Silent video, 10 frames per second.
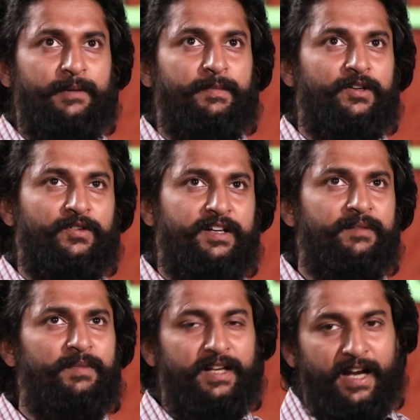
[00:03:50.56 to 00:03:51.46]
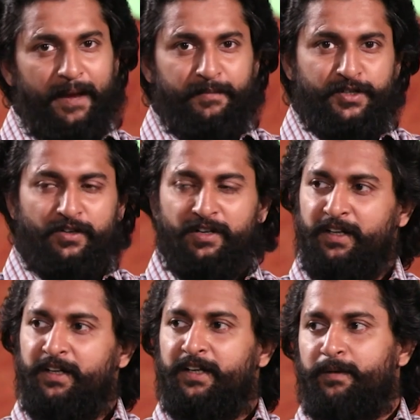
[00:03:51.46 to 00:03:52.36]
నమ్మకం ఉందండి బట్ ఐఎమ్ షూర్
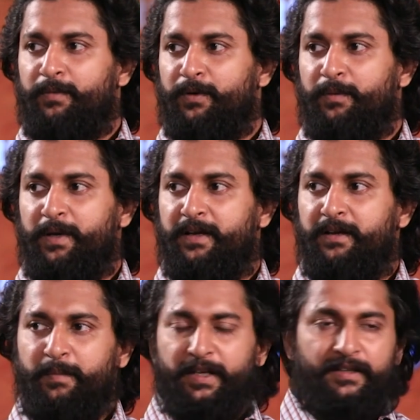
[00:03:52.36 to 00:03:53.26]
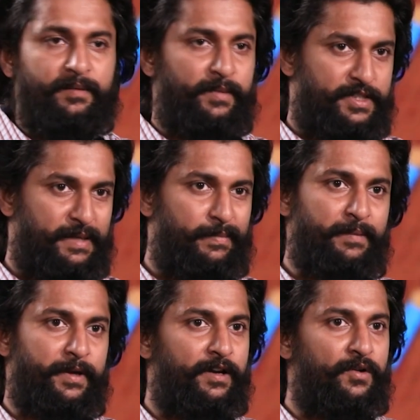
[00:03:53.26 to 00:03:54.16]
ఇప్పుడు మిగతా మీరు చెప్పిన
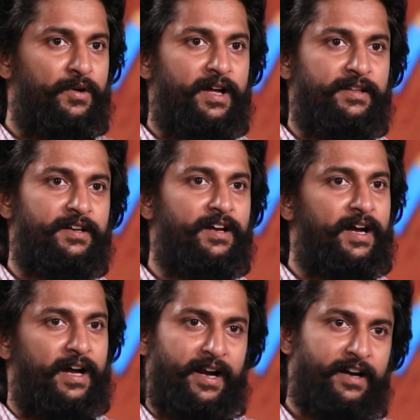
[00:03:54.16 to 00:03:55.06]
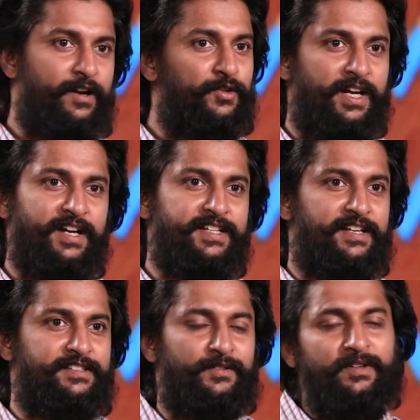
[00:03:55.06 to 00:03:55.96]
పేర్లు కూడా అందరూ కనెక్ట్ అవుతారని
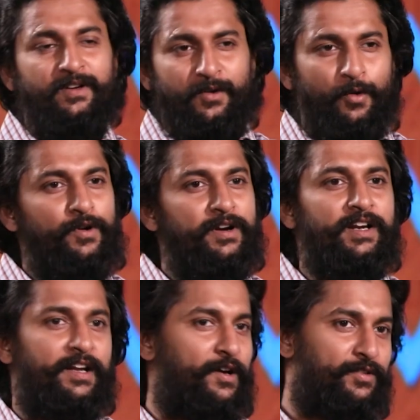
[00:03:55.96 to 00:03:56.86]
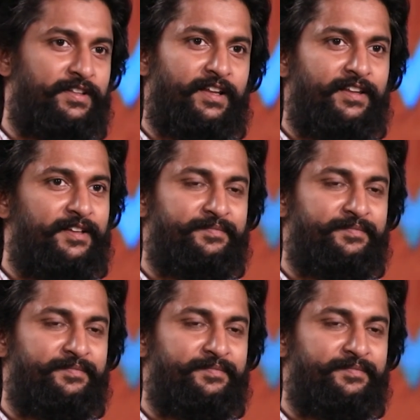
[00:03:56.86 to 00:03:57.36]
చేస్తాం ఒకటి క్లిక్ అవుతుంది అంతే